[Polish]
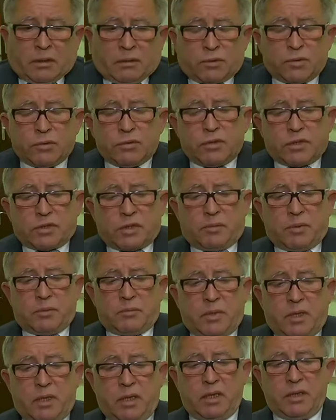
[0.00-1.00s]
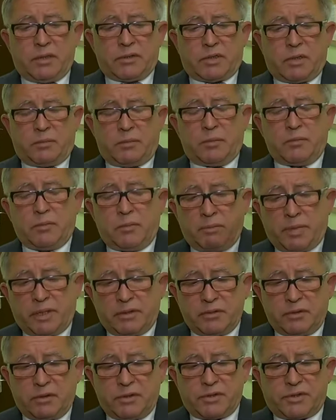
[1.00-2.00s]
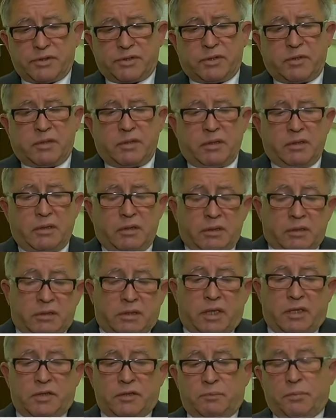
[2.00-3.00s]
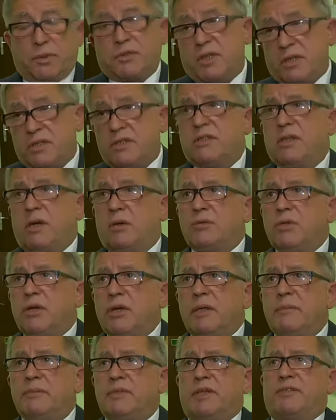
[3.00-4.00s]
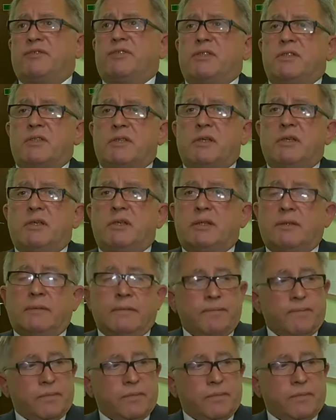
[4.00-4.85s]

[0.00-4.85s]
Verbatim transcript: Trudno, żebym, żebym będąc e, też po części autorem tych wszystkich